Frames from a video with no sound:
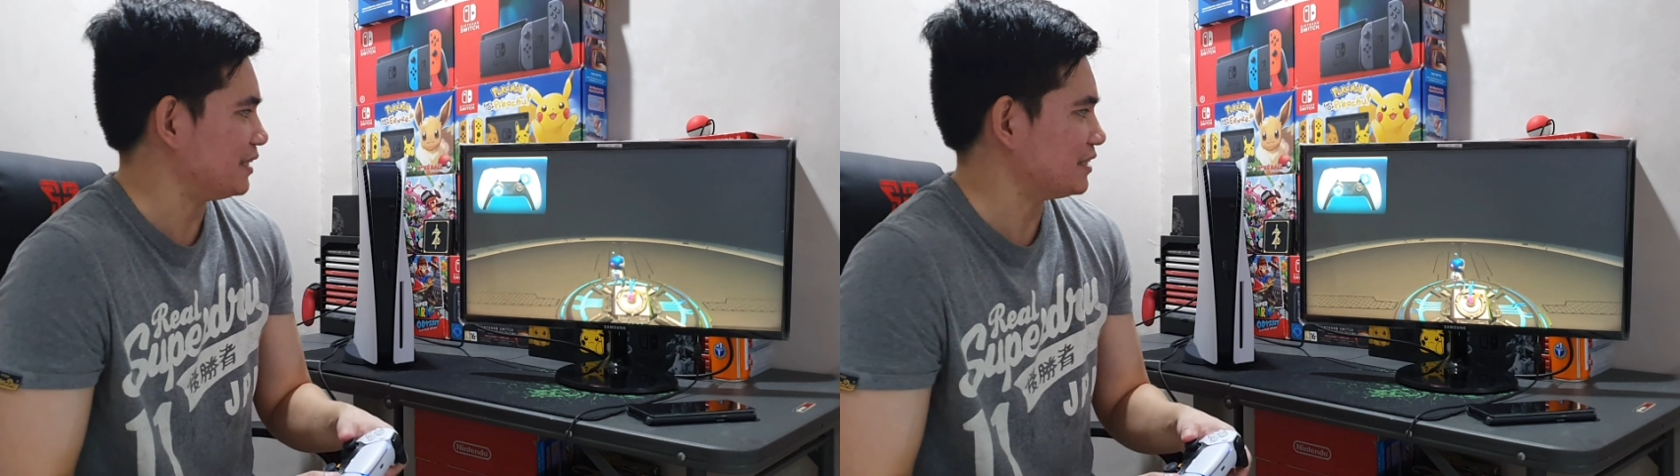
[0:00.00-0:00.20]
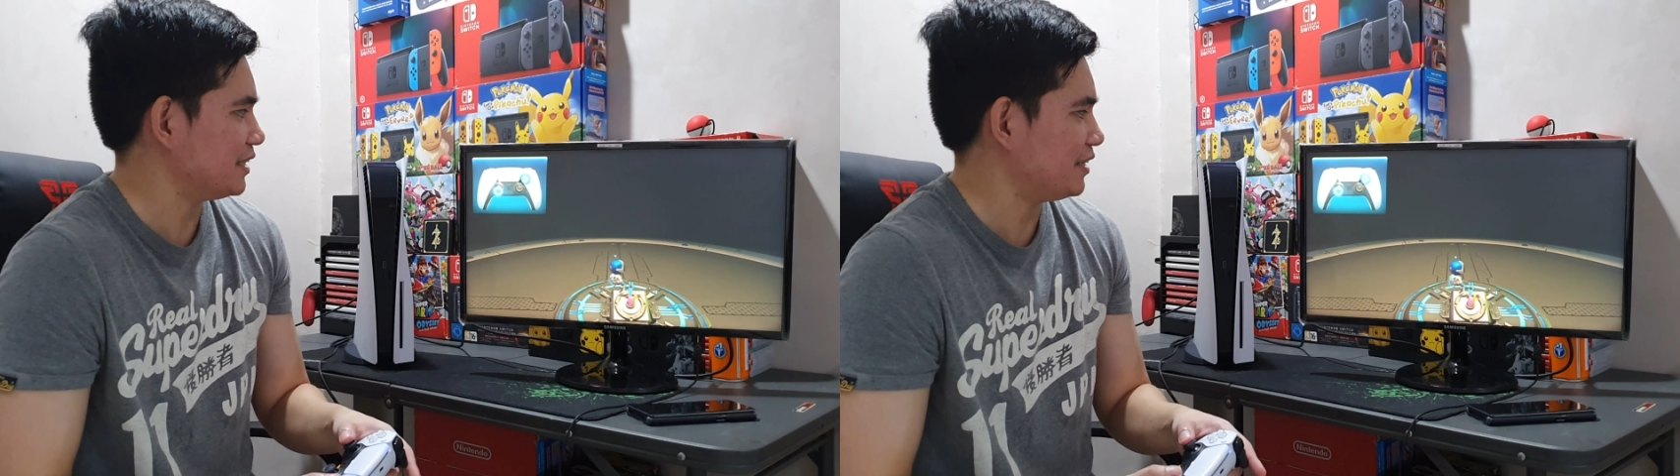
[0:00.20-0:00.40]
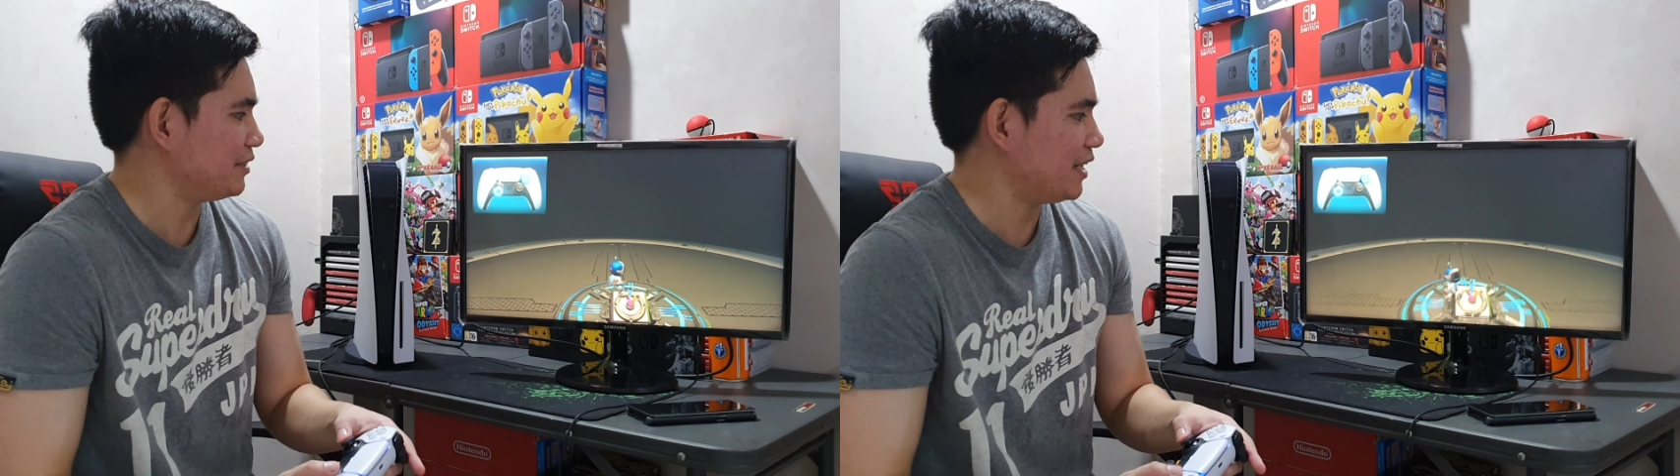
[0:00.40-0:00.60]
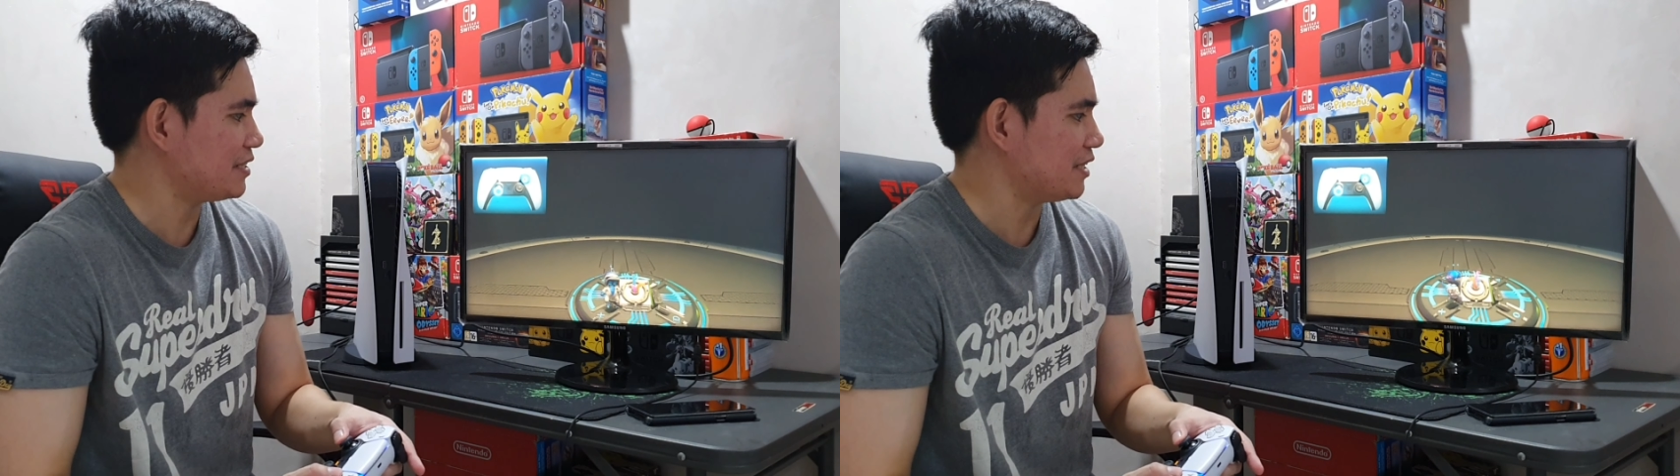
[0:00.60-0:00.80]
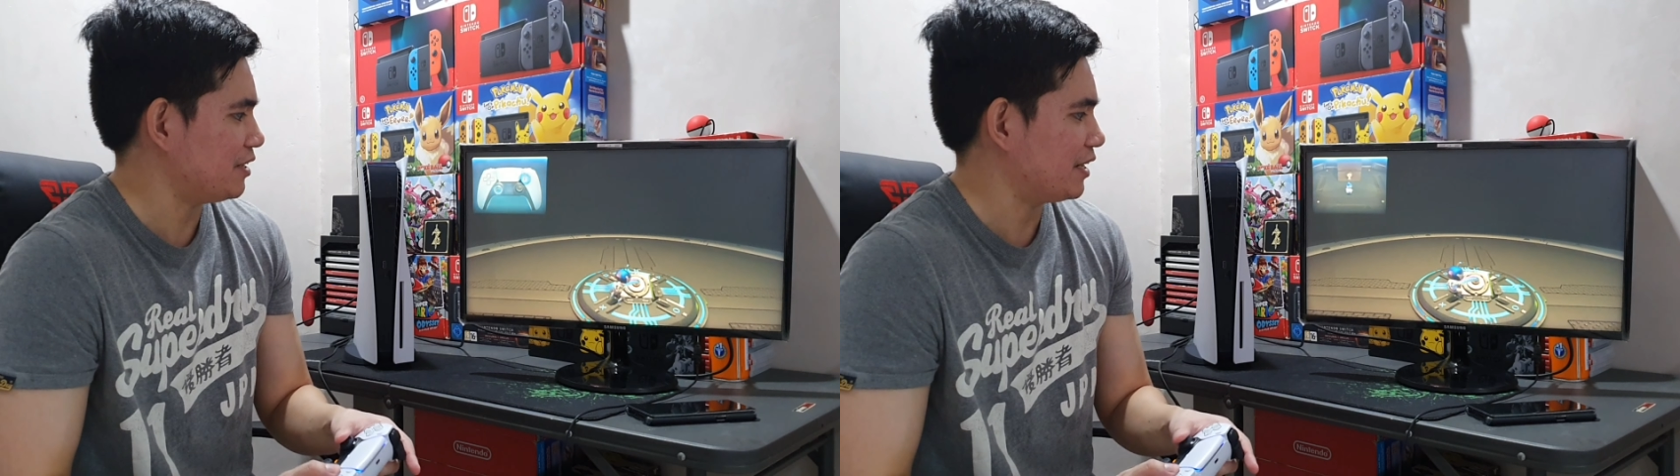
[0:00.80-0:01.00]
Kasi ngayon
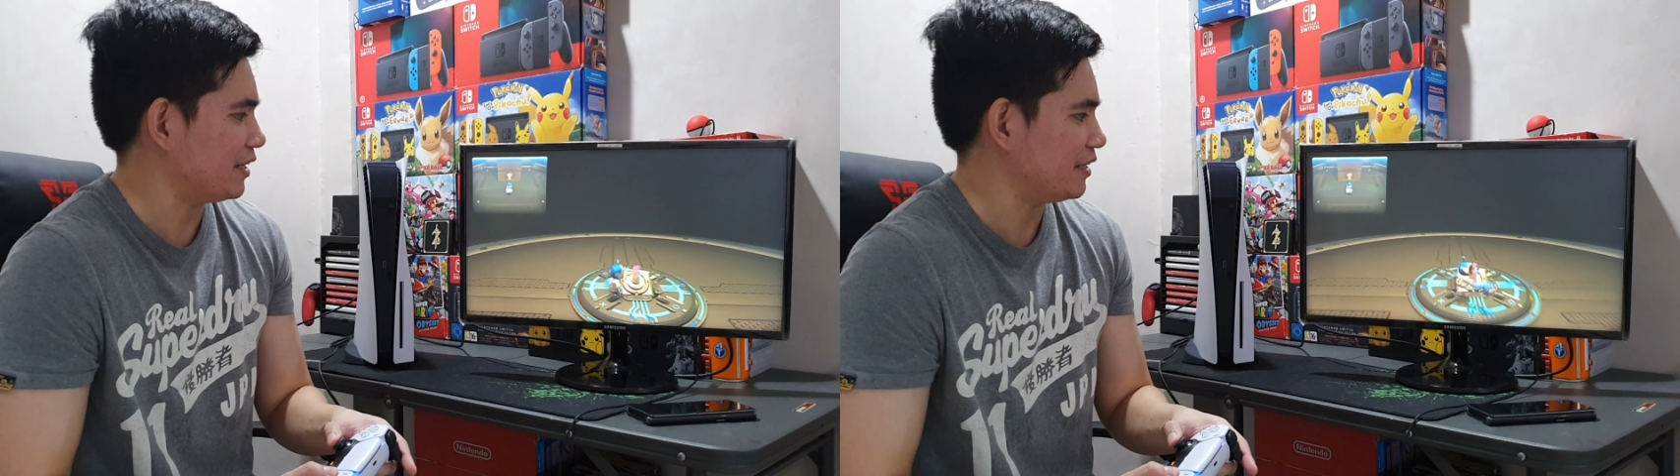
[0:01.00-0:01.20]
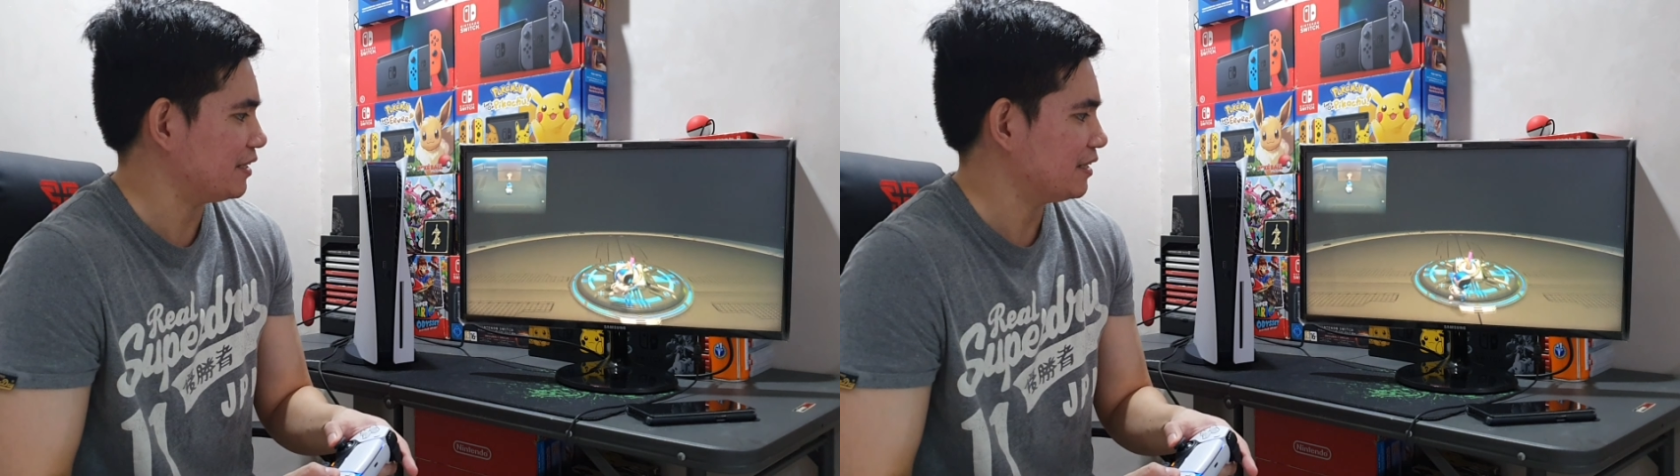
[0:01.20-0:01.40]
guys, ano lang eh.